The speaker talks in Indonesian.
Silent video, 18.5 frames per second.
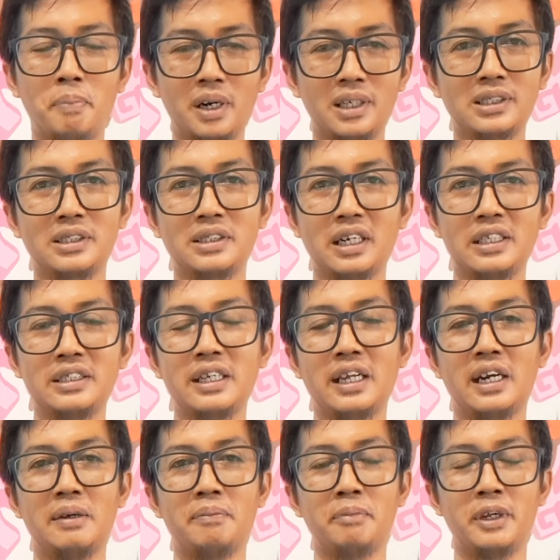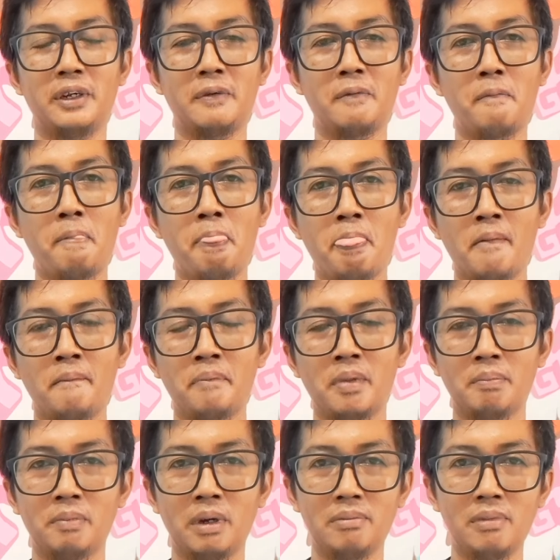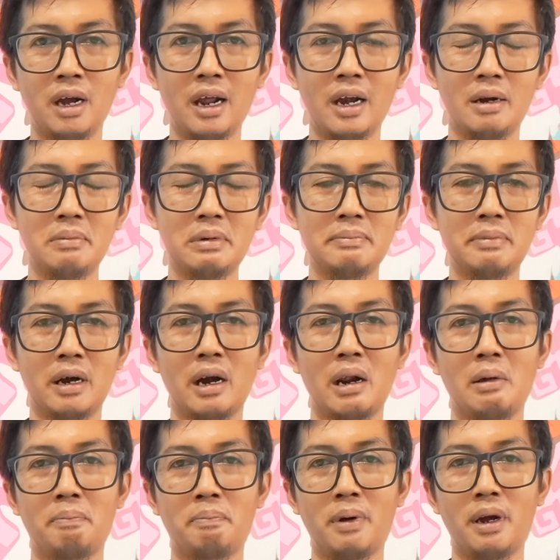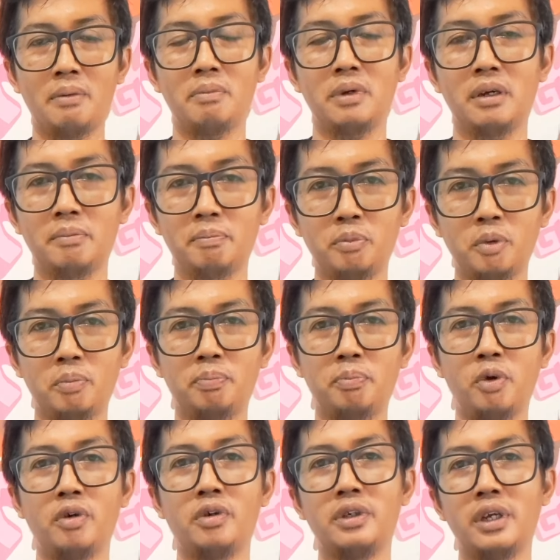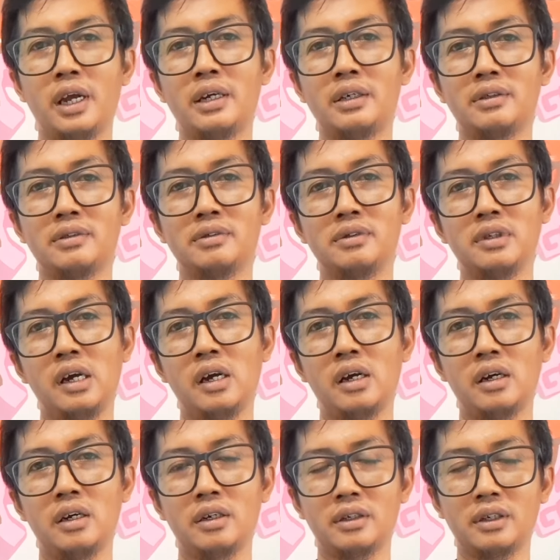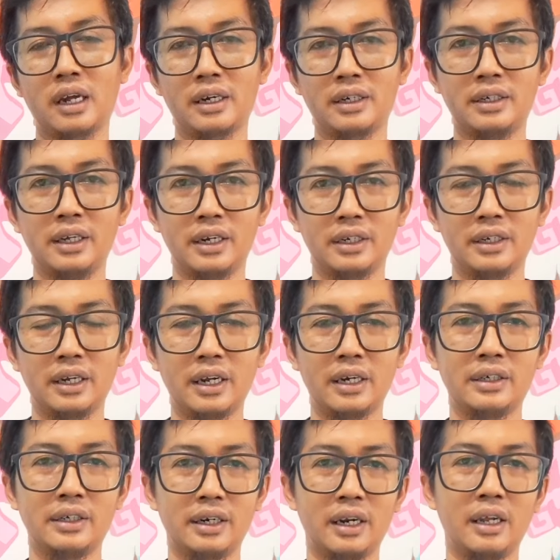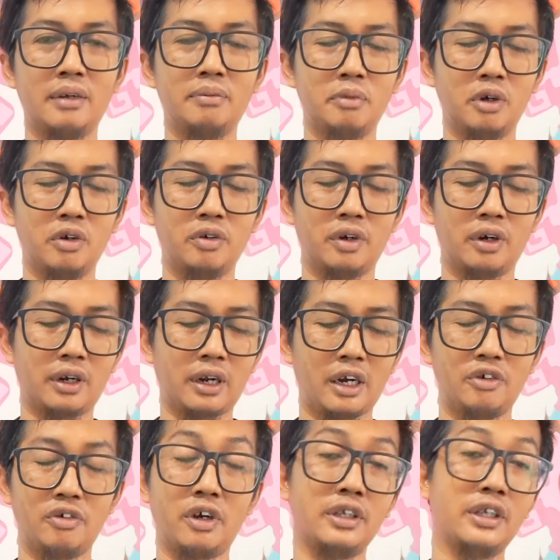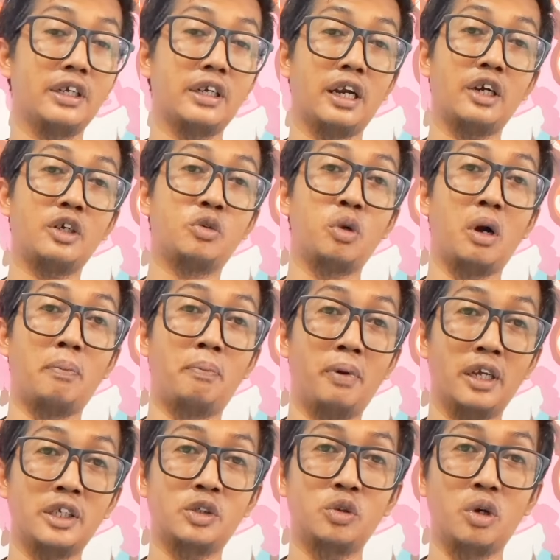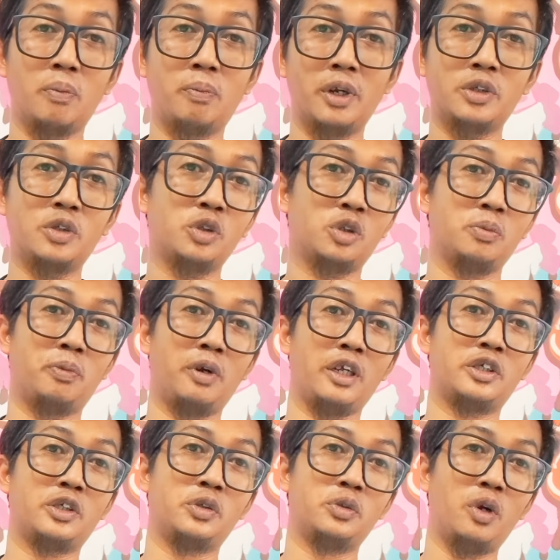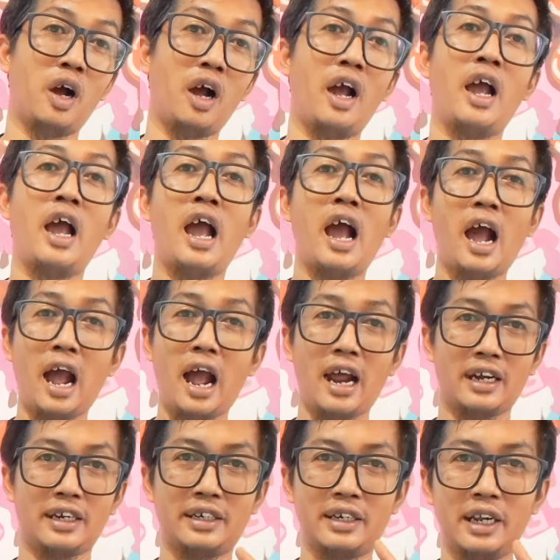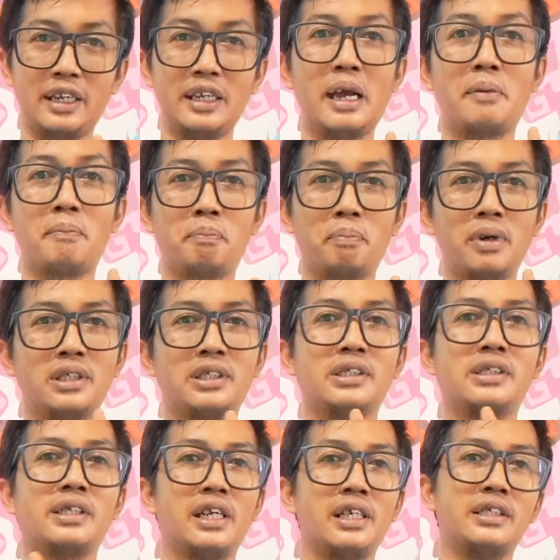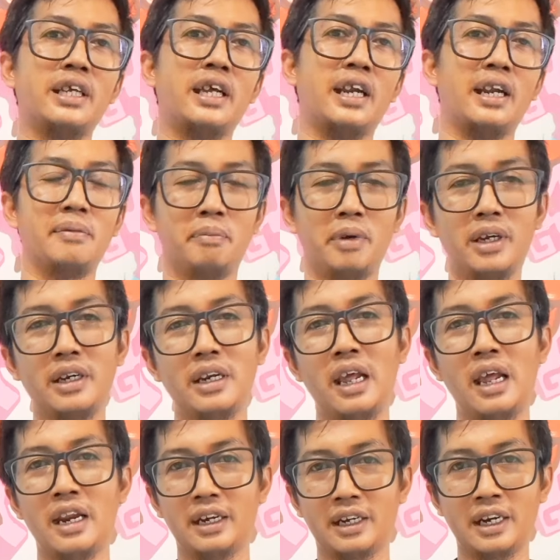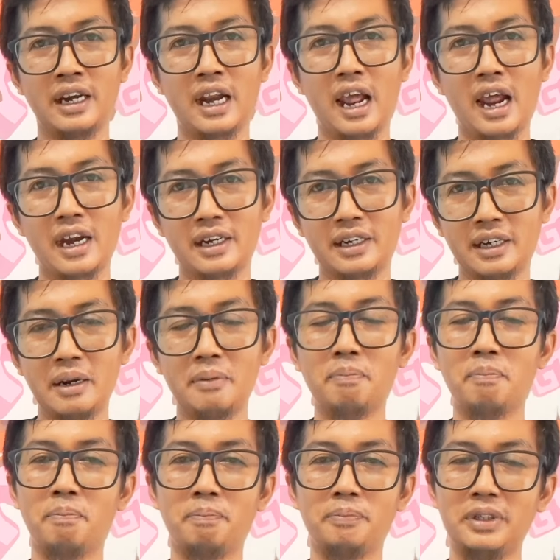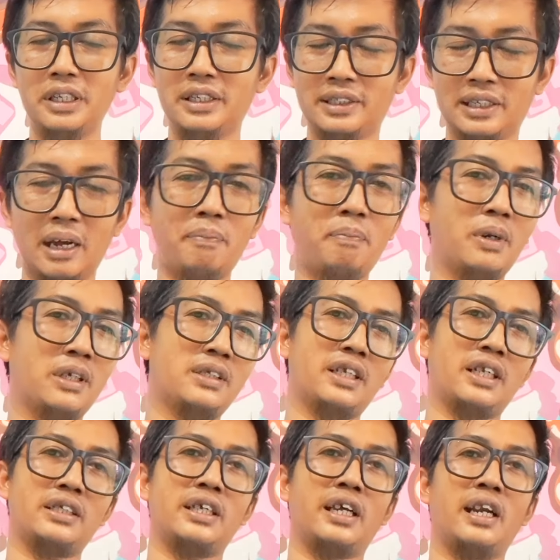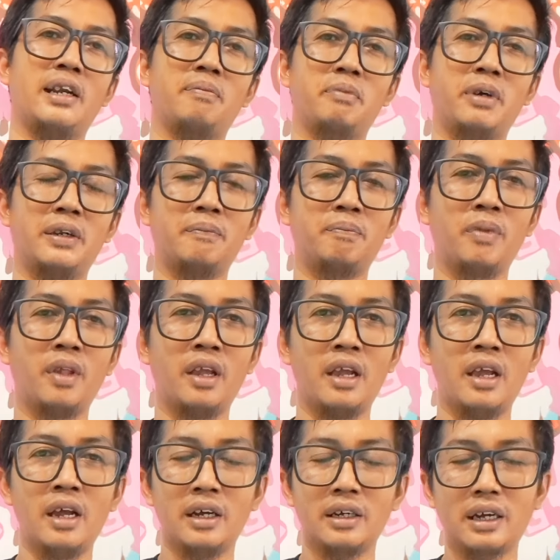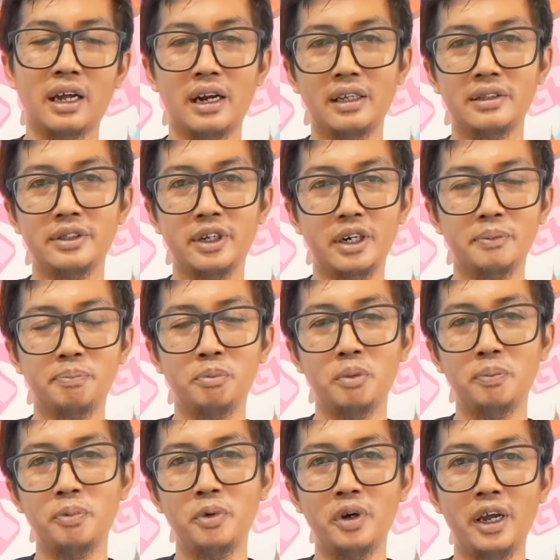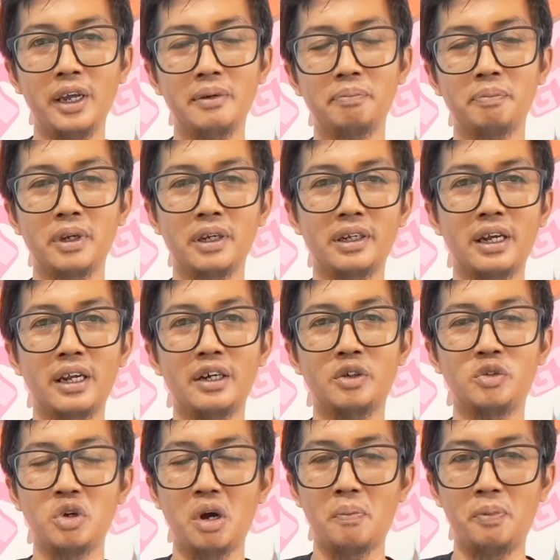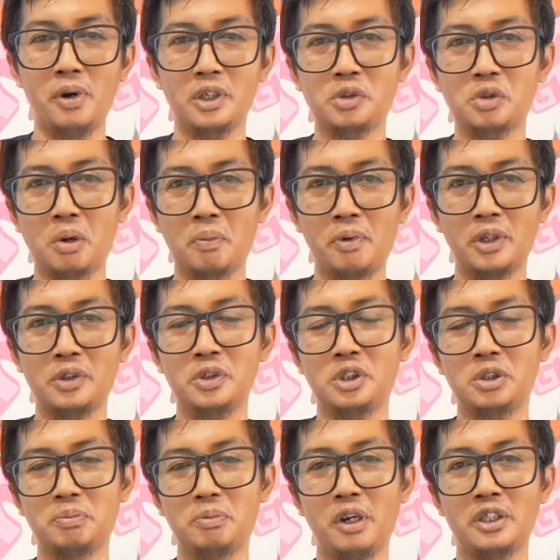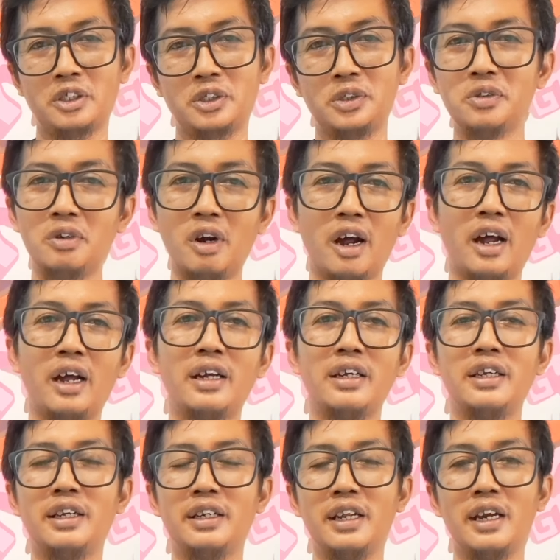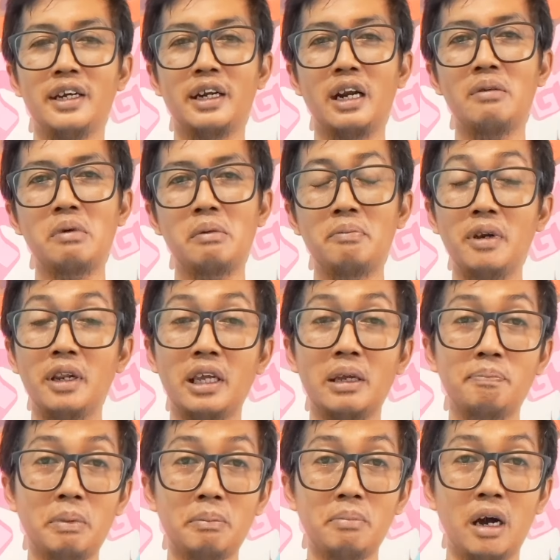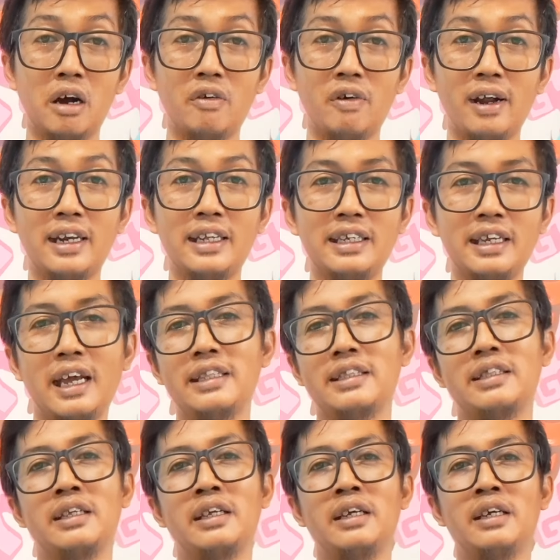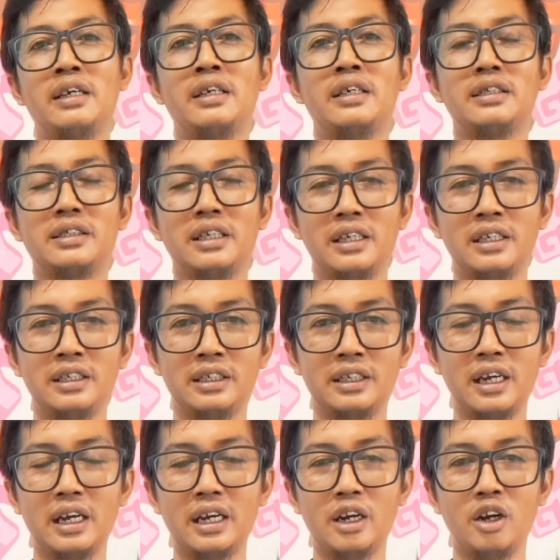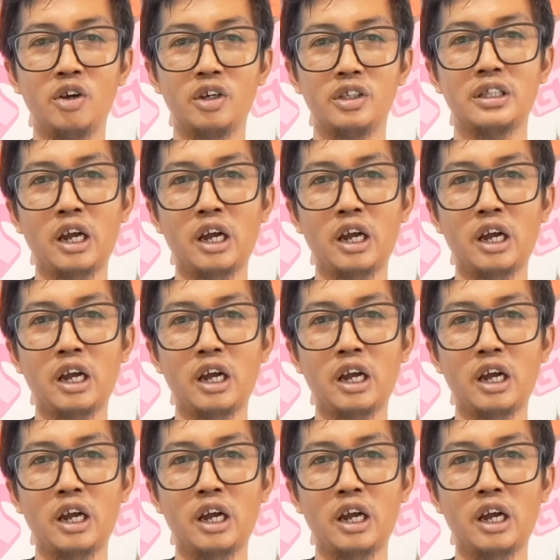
2 plus stress elemen Memang ada beberapa pupuk yang eh, kadarnya adalah menggunakan kandungannya adalah 12 12 17 2. Ada yang plus trace elemen dan ada tidak plus trace elemen. Karakter pupuk NPK 12 12 17 2 ini adalah memiliki pembawa liat. Sehingga kalau